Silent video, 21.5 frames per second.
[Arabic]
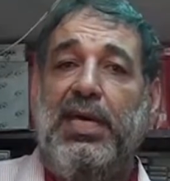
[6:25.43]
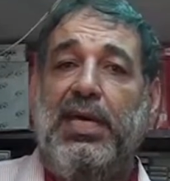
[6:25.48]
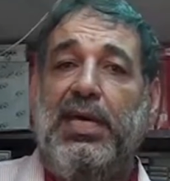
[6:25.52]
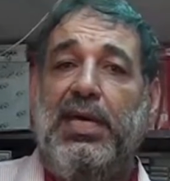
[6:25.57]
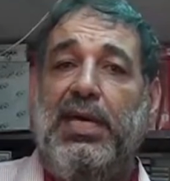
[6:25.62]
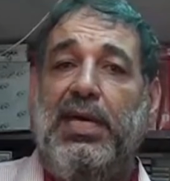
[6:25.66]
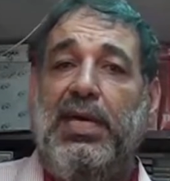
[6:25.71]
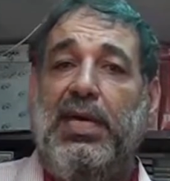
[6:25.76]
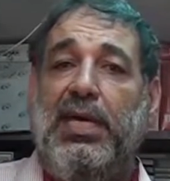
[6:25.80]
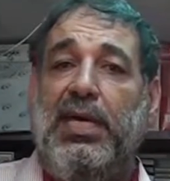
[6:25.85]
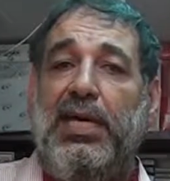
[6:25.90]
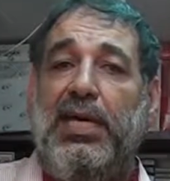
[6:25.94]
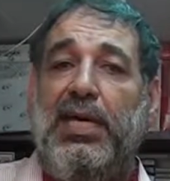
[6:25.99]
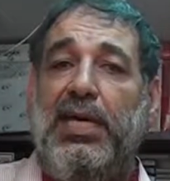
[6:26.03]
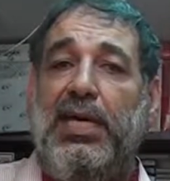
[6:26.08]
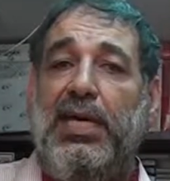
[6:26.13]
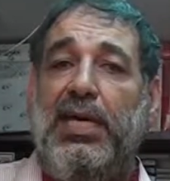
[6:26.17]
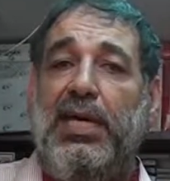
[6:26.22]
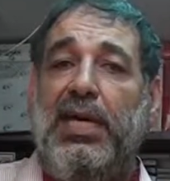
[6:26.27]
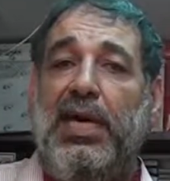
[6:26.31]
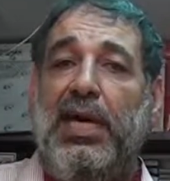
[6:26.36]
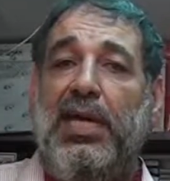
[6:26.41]

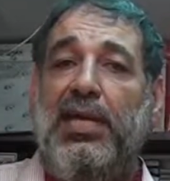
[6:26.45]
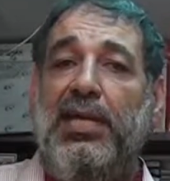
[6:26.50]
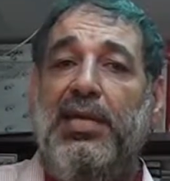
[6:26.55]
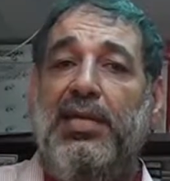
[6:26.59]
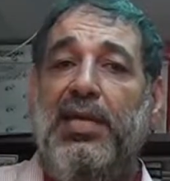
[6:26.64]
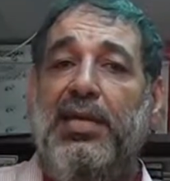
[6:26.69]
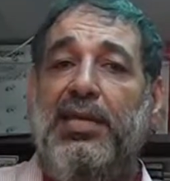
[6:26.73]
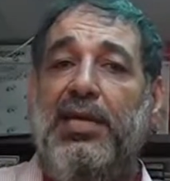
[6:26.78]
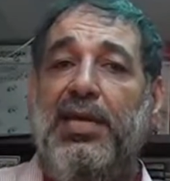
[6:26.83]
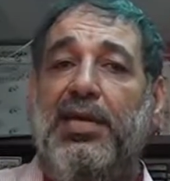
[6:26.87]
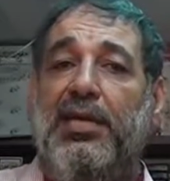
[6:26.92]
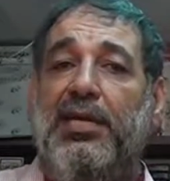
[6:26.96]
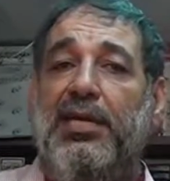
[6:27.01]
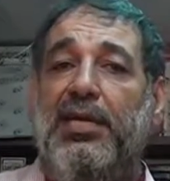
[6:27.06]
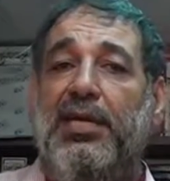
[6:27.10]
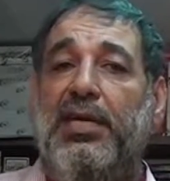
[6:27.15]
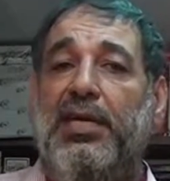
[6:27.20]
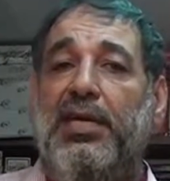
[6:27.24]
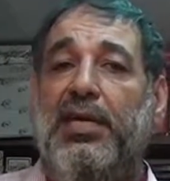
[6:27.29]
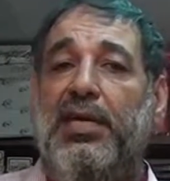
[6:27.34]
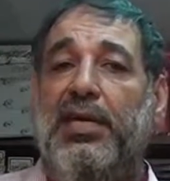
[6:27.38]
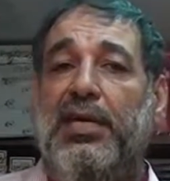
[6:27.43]
آه خلينا
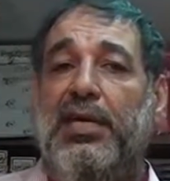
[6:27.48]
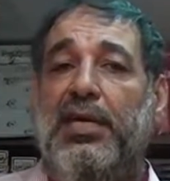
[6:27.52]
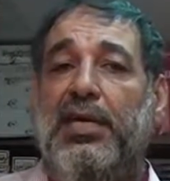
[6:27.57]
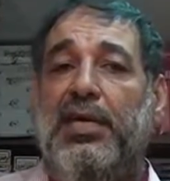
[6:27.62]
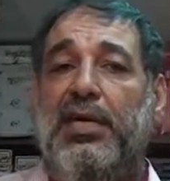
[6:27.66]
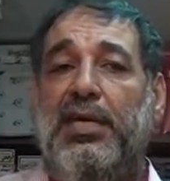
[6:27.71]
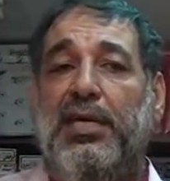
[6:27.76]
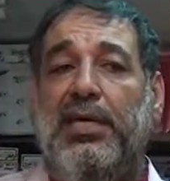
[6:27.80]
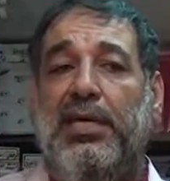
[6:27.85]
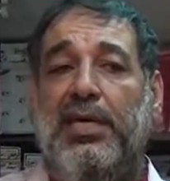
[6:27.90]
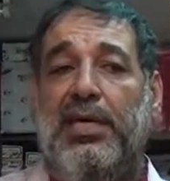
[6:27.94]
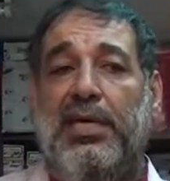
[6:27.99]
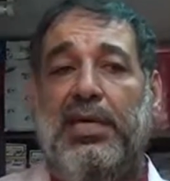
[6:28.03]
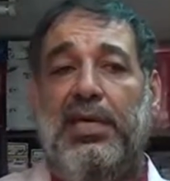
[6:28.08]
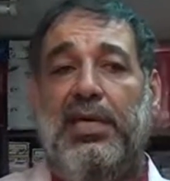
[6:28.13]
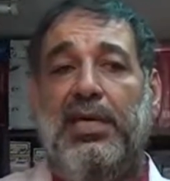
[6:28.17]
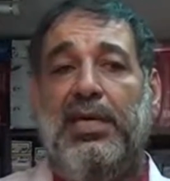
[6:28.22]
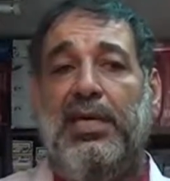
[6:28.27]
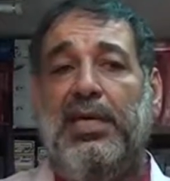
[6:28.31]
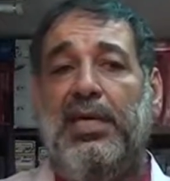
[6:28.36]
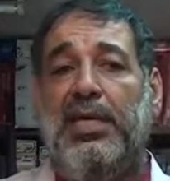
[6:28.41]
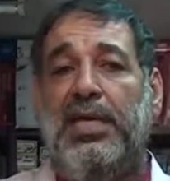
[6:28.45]
نحكي
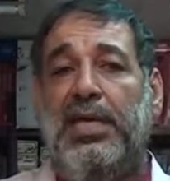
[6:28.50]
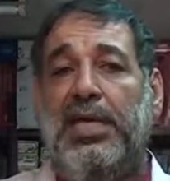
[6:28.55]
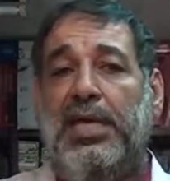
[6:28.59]
آه